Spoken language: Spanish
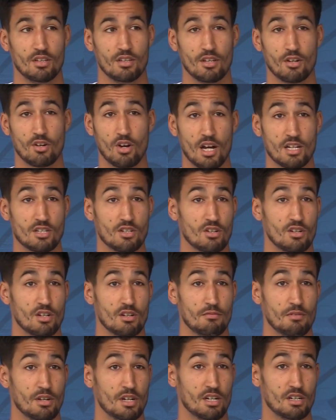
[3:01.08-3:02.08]
de
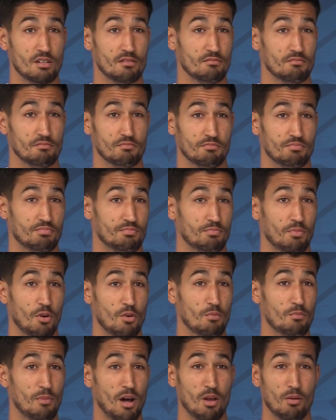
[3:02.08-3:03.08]
ocasiones vienen
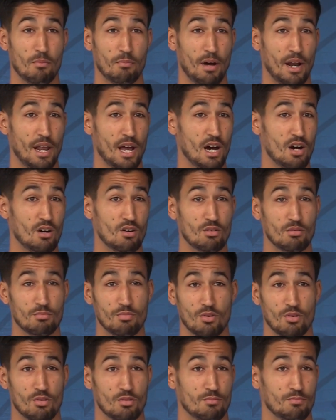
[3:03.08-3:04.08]
por un balón parado,
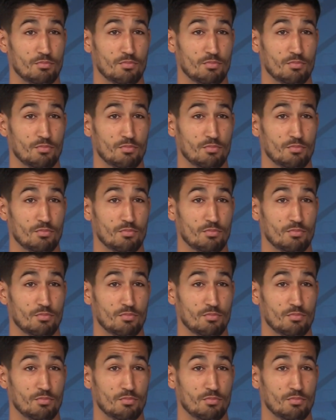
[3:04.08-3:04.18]
por,